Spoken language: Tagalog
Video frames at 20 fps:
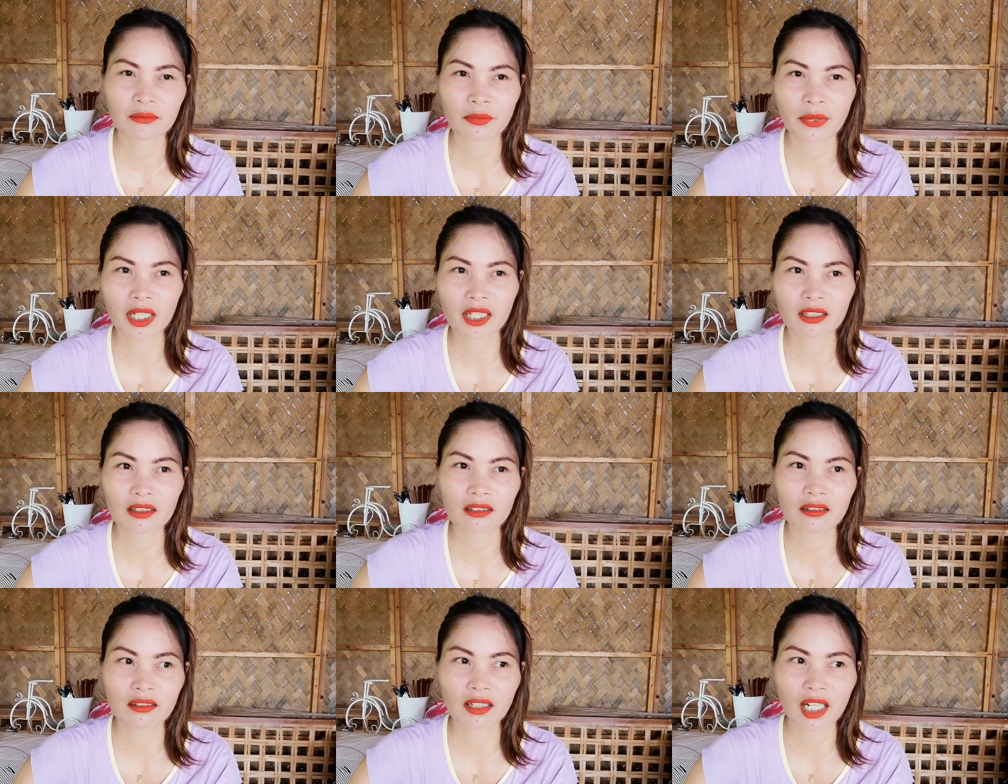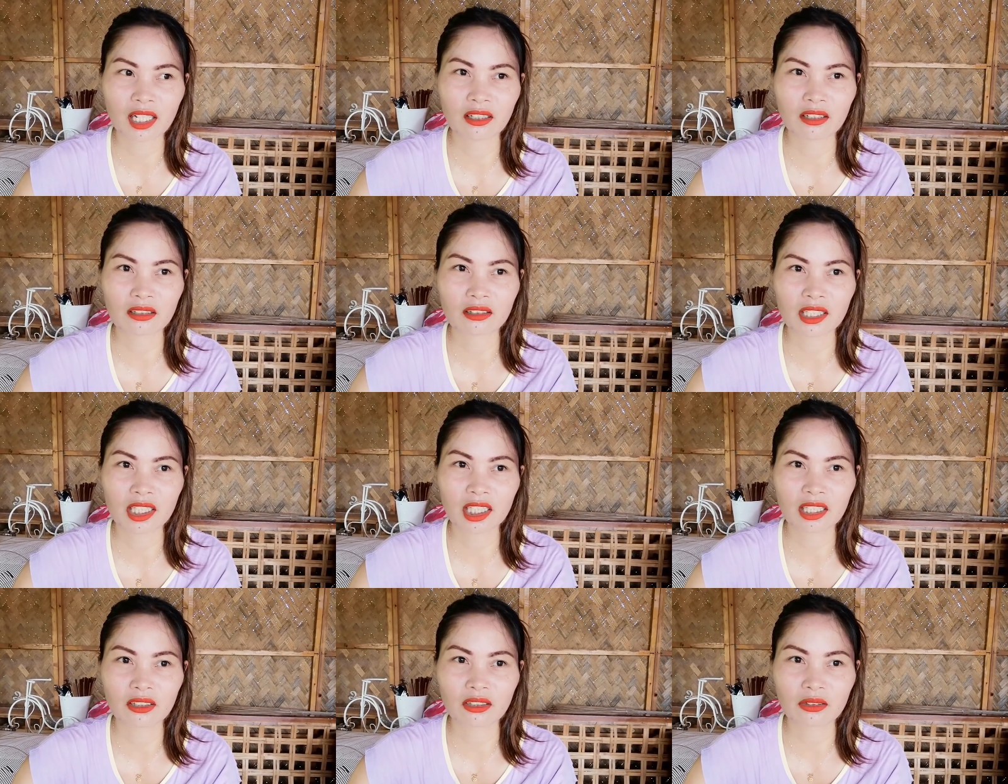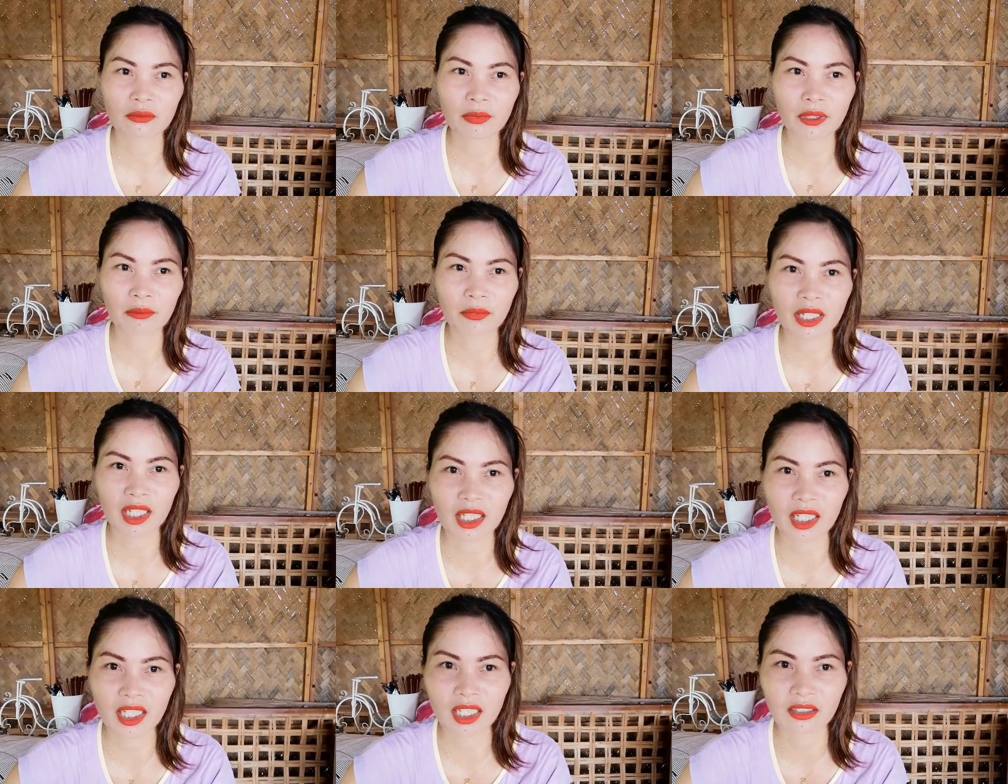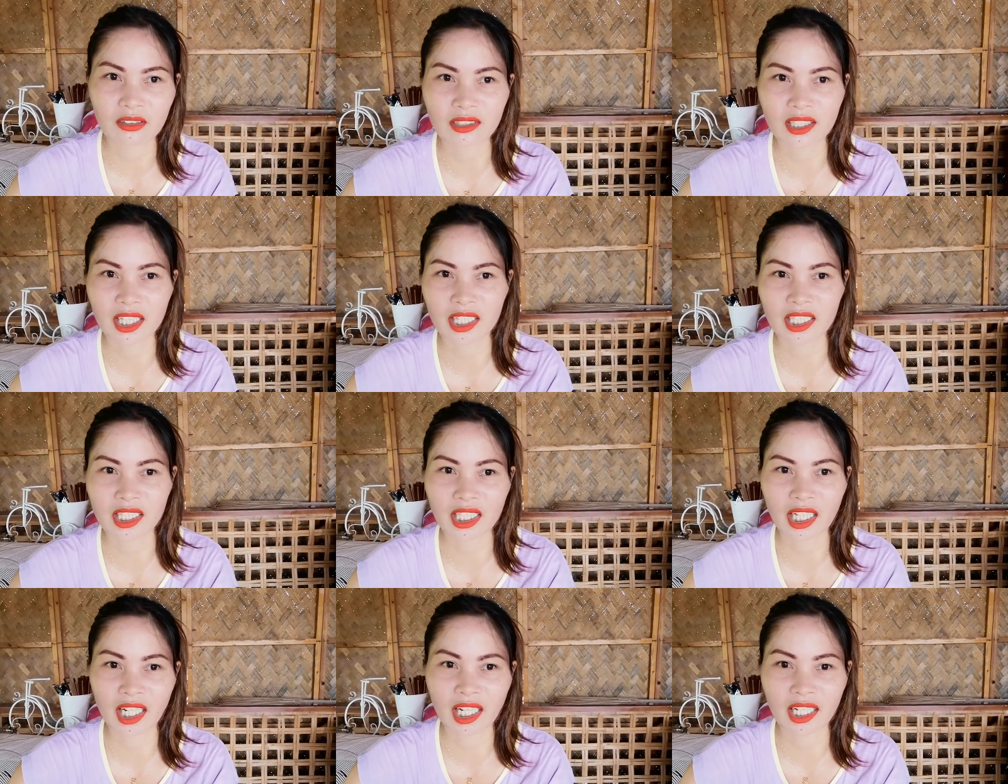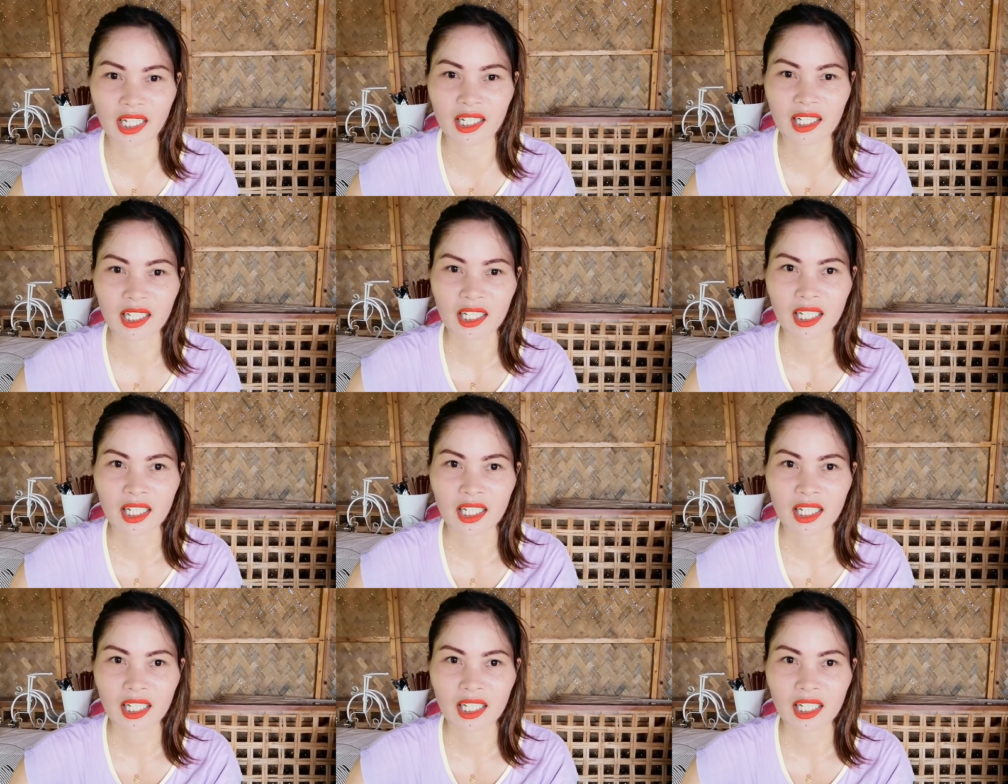pag ano dito, pag may ganon ganyan,